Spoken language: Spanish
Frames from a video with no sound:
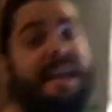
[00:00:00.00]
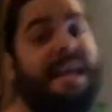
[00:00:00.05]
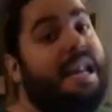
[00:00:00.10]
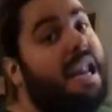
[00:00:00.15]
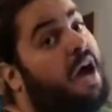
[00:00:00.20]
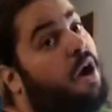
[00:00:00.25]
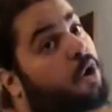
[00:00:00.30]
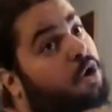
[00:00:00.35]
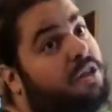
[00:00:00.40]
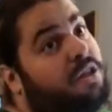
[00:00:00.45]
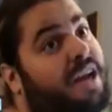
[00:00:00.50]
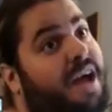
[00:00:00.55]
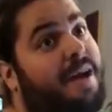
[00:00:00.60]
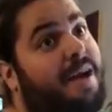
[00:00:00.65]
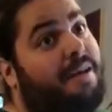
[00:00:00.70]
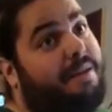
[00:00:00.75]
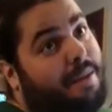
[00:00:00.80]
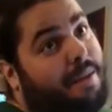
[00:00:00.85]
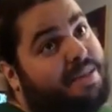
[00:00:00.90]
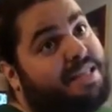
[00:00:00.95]
Y la
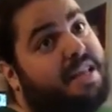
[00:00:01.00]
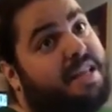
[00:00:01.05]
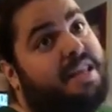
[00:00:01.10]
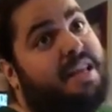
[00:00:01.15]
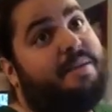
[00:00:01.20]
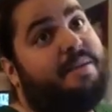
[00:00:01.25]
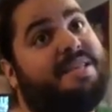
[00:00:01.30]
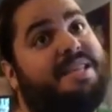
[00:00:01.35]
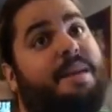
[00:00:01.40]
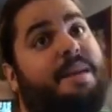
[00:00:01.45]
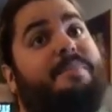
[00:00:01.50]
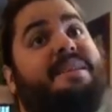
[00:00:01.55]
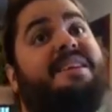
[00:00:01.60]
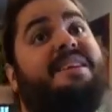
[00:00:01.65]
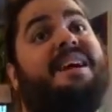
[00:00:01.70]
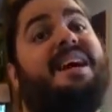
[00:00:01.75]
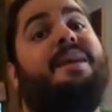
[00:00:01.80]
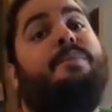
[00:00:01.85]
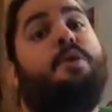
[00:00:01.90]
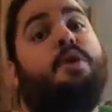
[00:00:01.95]
otra, la más sencilla, va a ser
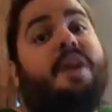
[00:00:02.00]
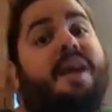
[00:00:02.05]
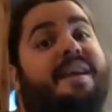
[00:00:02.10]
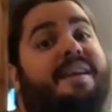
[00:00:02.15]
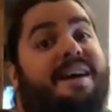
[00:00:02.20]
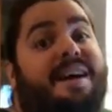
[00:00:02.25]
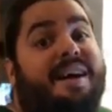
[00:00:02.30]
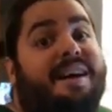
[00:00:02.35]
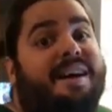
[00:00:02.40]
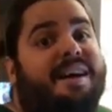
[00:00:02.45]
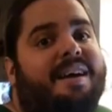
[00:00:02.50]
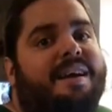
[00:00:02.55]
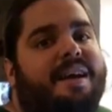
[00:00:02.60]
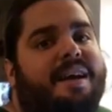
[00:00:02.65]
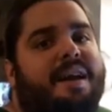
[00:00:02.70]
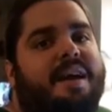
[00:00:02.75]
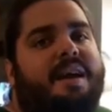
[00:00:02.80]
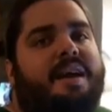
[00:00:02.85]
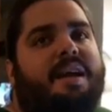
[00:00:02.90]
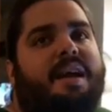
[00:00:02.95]
mitad carbonara
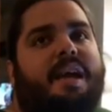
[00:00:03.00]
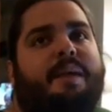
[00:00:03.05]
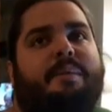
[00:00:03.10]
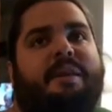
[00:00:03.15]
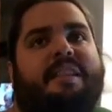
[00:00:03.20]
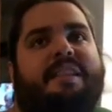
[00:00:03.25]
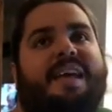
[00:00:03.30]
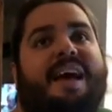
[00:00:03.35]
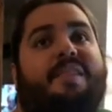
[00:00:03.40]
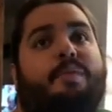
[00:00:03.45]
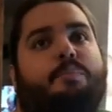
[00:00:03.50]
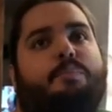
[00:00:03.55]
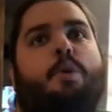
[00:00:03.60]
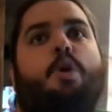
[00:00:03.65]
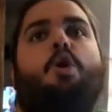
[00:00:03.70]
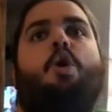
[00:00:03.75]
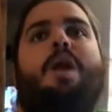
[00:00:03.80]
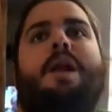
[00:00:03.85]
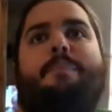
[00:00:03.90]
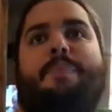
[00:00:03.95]
y mitad
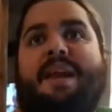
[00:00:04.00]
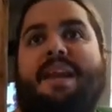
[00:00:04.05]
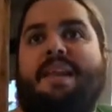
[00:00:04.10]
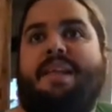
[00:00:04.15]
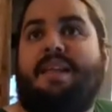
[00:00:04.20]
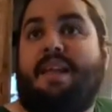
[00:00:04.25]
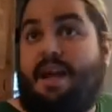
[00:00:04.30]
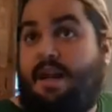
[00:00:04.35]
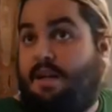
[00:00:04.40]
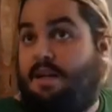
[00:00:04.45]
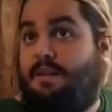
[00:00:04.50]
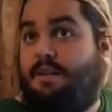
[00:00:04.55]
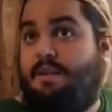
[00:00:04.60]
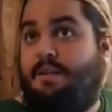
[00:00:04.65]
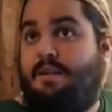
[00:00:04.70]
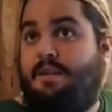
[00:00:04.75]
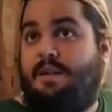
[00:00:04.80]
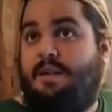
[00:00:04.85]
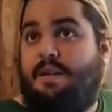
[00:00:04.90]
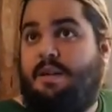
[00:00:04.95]
pollo a la parrilla. Tío,
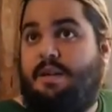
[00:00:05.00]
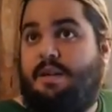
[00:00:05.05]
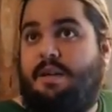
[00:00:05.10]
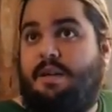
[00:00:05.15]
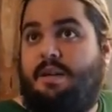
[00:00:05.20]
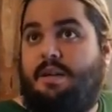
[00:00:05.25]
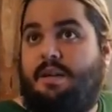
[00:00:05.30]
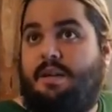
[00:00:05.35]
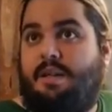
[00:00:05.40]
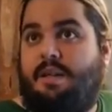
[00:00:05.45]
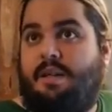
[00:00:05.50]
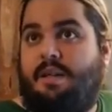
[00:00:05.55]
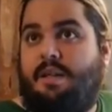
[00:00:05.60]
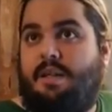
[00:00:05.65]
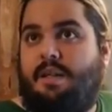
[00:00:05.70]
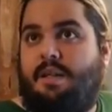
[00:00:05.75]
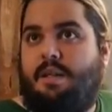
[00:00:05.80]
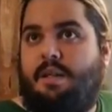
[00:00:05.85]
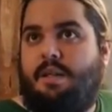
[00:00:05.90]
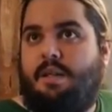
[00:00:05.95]
eso con sencillo
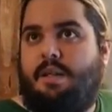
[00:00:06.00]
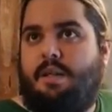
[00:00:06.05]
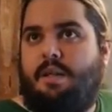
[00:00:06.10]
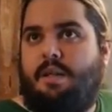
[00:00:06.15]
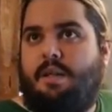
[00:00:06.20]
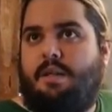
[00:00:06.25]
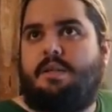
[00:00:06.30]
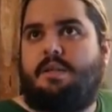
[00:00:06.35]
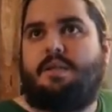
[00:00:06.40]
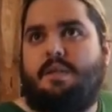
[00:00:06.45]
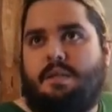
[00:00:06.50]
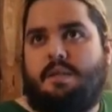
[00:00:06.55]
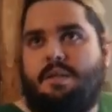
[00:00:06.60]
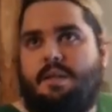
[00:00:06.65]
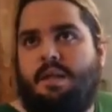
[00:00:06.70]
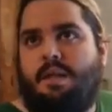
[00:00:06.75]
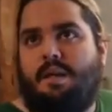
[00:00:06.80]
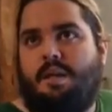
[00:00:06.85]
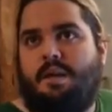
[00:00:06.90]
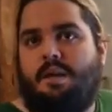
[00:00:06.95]
no tiene mi coño. Pollo a
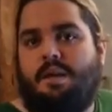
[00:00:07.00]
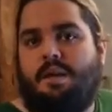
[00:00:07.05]
la parrilla.